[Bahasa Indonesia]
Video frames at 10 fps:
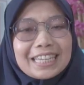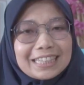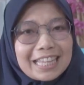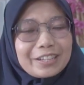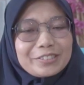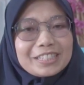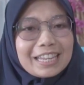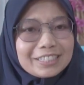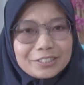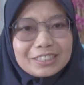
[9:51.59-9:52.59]
kita harus
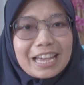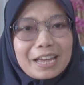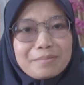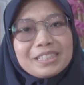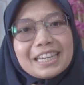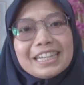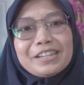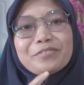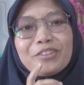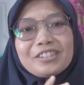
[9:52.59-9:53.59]
lanjutkan menjadi
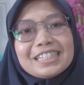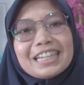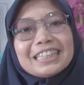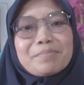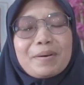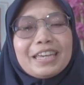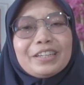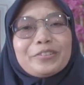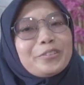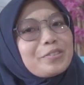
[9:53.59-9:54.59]
influencer terbaik
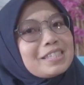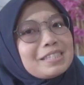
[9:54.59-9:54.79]
untuk